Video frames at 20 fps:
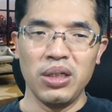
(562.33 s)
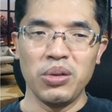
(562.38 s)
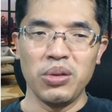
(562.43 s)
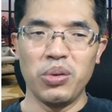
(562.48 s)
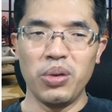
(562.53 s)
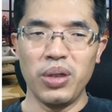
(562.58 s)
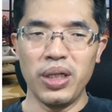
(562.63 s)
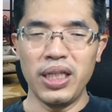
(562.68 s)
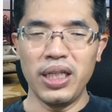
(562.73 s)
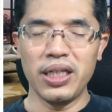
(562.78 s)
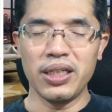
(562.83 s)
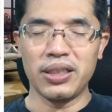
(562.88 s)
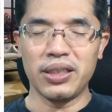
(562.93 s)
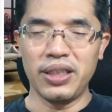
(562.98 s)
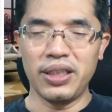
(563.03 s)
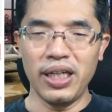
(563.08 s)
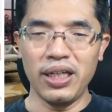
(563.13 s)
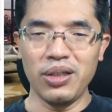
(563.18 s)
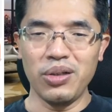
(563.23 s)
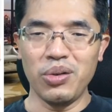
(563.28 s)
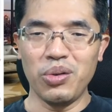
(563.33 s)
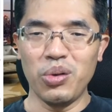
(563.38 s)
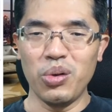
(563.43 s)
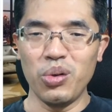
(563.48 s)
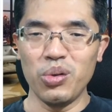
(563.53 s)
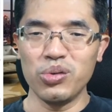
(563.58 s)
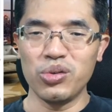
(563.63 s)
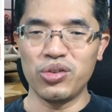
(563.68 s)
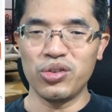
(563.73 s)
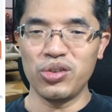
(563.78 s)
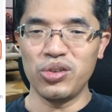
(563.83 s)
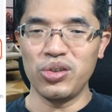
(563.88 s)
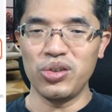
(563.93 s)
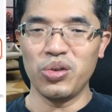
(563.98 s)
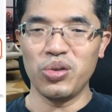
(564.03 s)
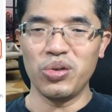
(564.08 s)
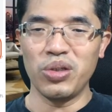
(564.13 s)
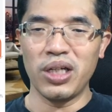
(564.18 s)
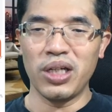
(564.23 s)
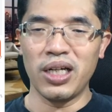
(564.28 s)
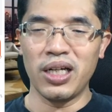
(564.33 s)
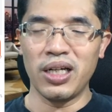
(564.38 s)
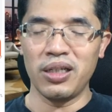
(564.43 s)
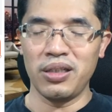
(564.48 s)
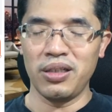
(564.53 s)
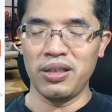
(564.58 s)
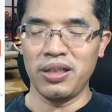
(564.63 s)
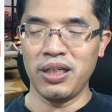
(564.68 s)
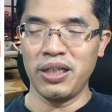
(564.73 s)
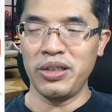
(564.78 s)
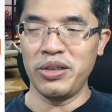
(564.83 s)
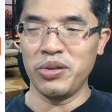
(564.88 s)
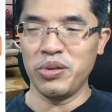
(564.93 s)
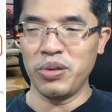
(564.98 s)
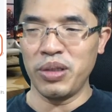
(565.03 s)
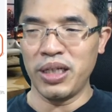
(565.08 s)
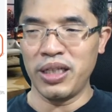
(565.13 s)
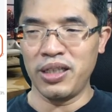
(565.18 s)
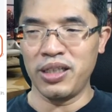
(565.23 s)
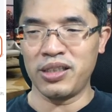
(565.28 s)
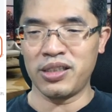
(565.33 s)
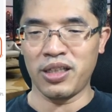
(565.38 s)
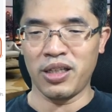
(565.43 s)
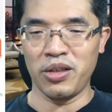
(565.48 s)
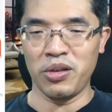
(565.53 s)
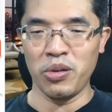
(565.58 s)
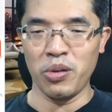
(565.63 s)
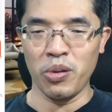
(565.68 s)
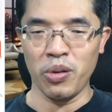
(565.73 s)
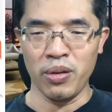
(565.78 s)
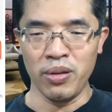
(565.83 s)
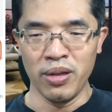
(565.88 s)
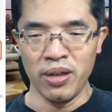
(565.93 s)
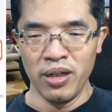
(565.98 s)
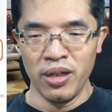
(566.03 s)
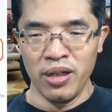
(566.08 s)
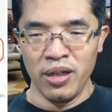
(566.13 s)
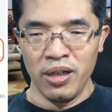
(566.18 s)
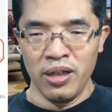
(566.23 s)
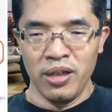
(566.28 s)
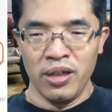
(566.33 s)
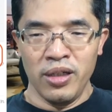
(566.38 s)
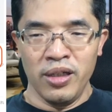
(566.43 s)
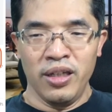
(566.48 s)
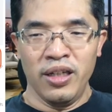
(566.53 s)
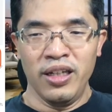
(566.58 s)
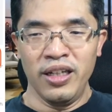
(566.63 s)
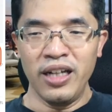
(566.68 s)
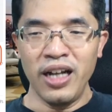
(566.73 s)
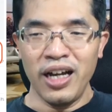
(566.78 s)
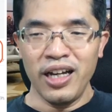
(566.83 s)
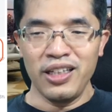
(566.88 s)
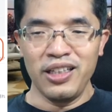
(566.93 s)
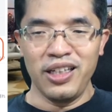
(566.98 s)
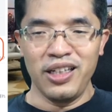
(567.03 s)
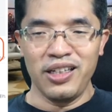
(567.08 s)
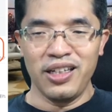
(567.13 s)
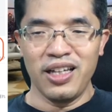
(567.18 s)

これね、結構重要な内容なんですけど、意外に